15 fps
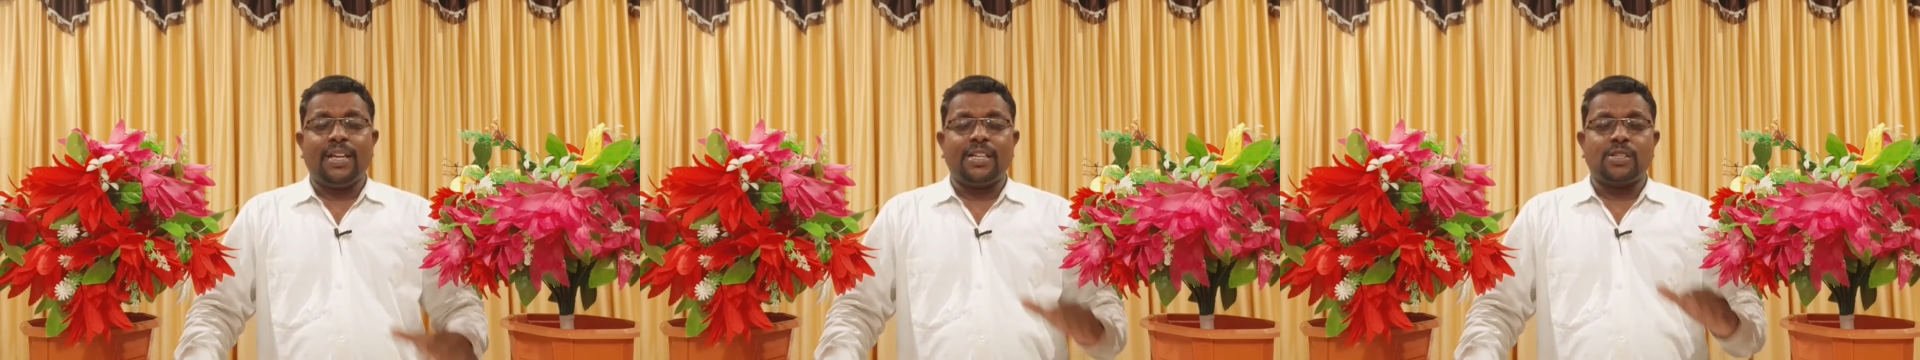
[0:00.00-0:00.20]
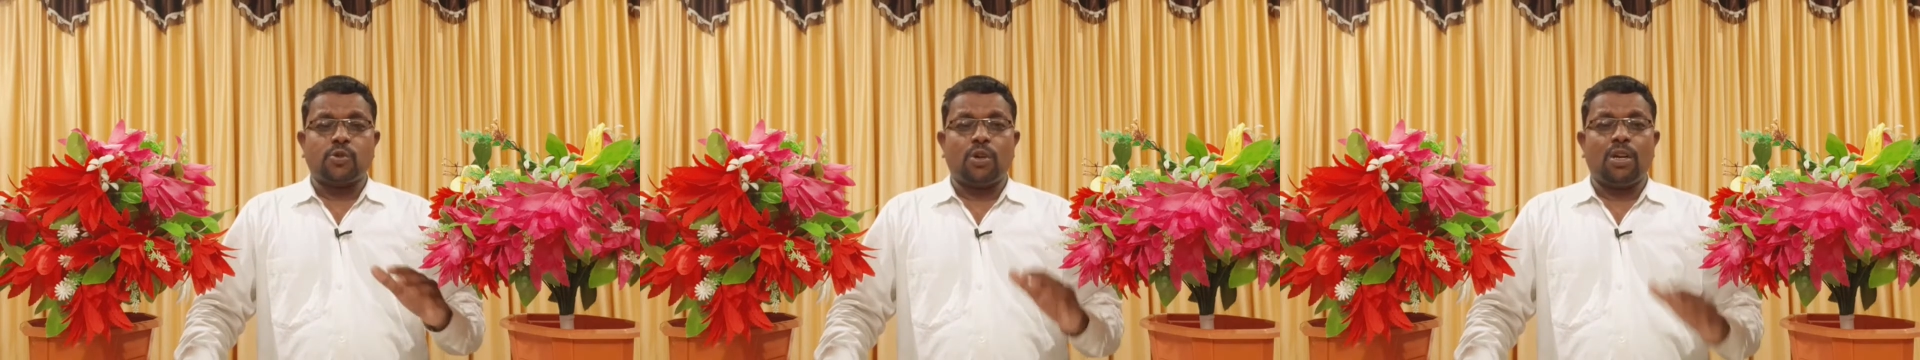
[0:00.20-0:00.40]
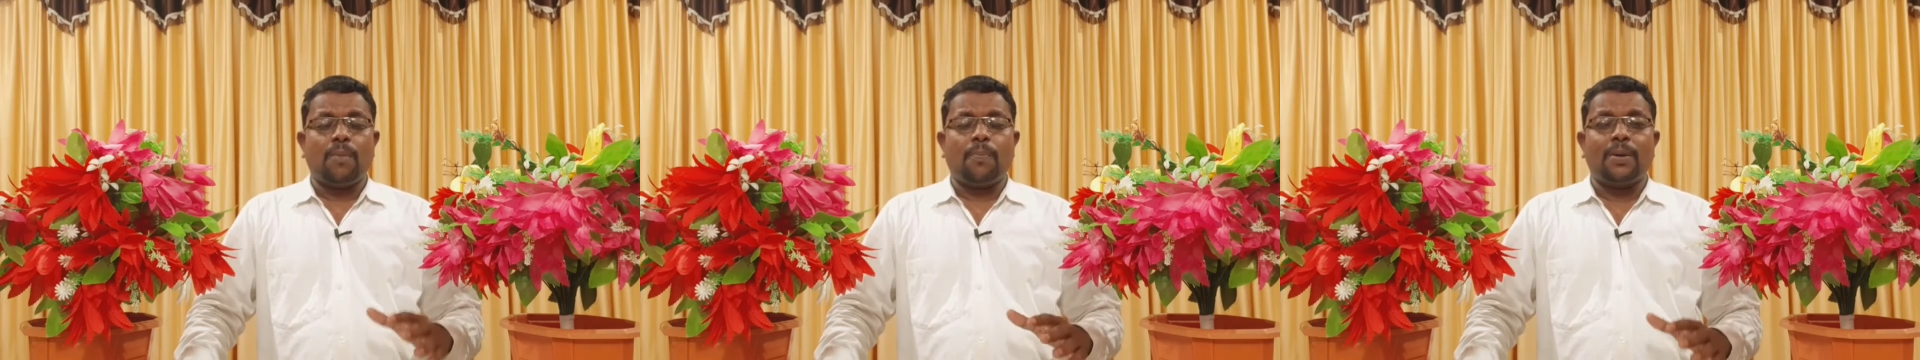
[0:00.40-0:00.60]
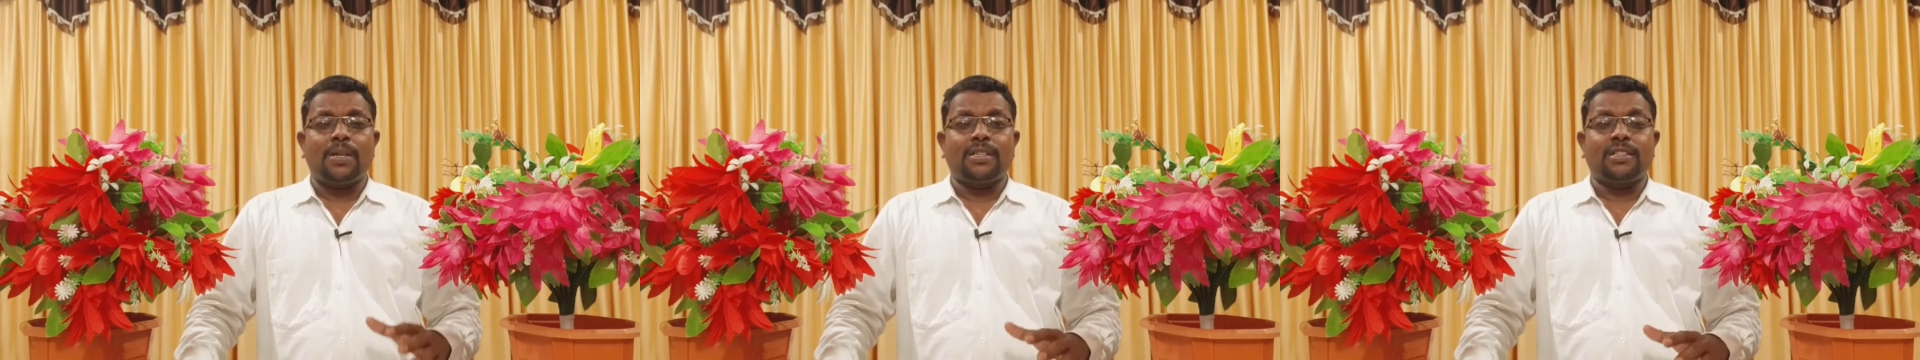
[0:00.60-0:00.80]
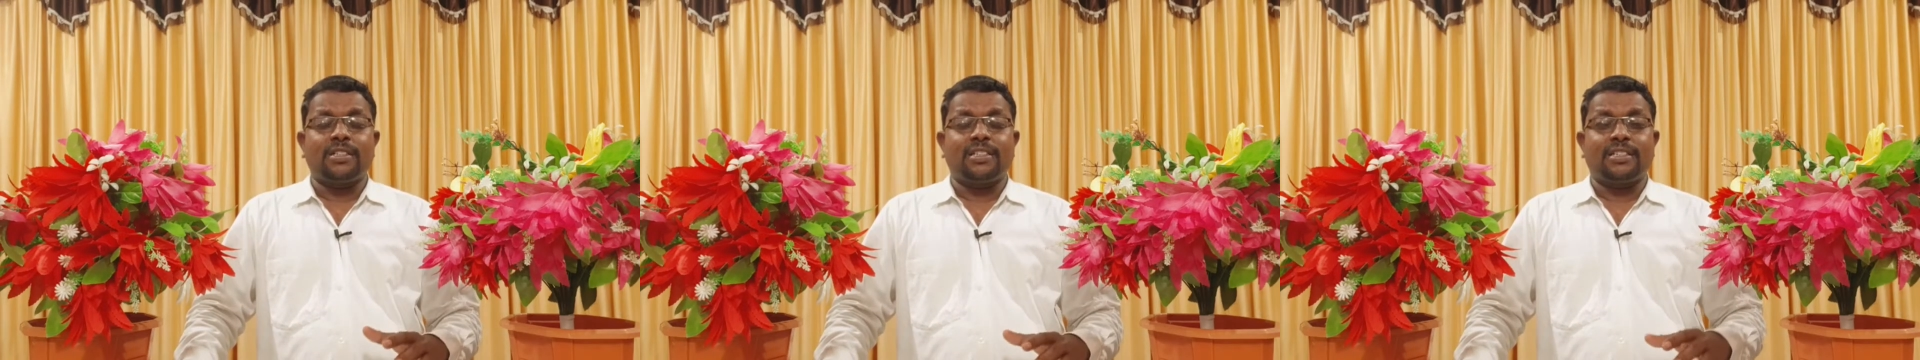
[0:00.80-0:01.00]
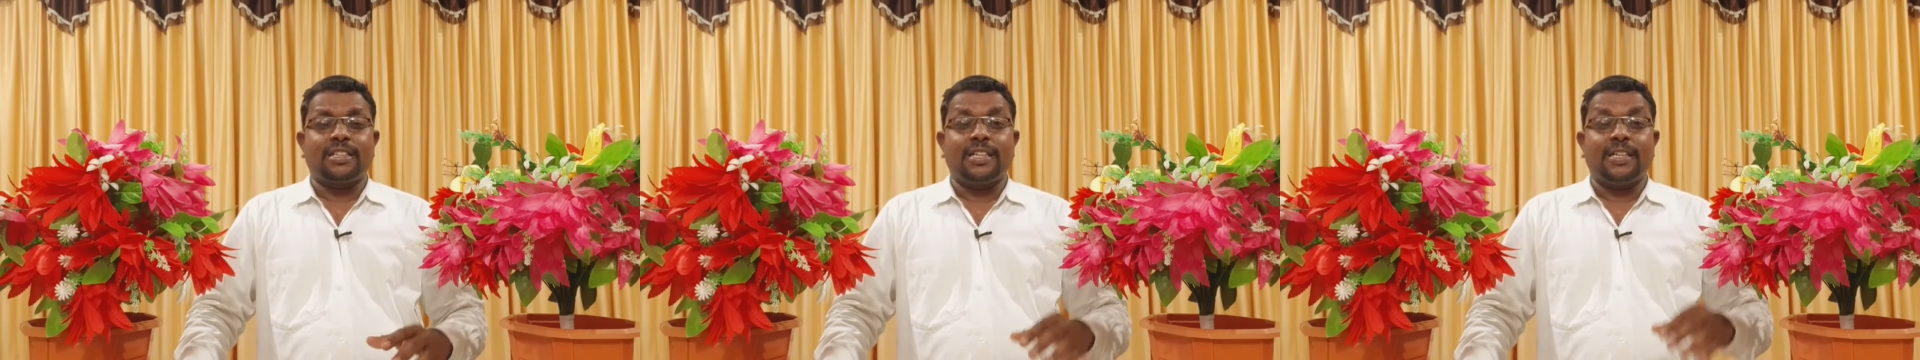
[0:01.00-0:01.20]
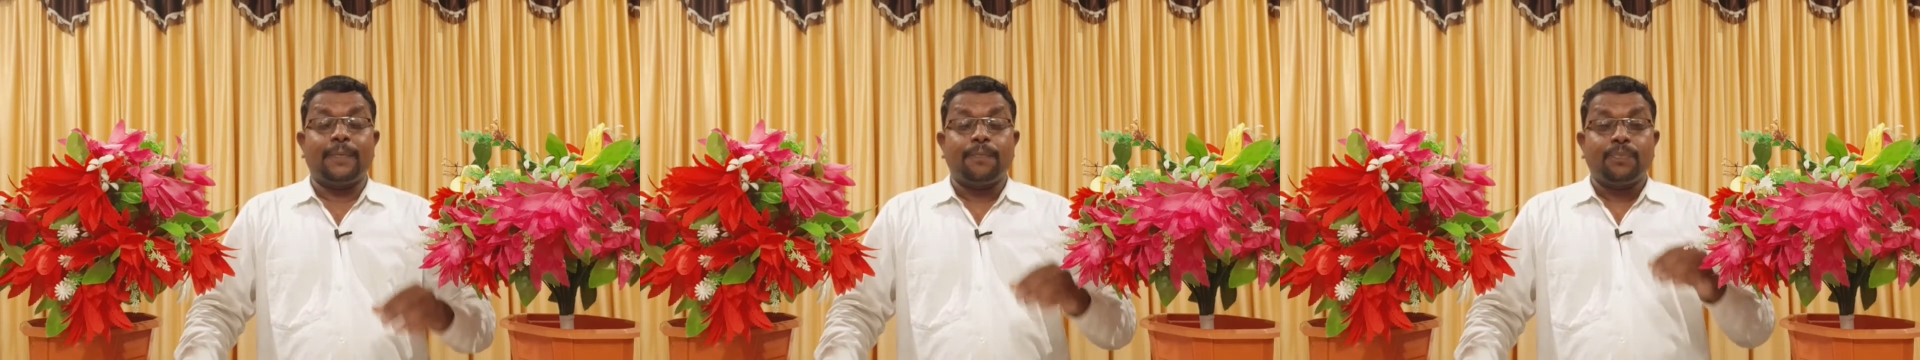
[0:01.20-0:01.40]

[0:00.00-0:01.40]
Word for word: இங்கே சொல்லப்பட்டிருக்கிறது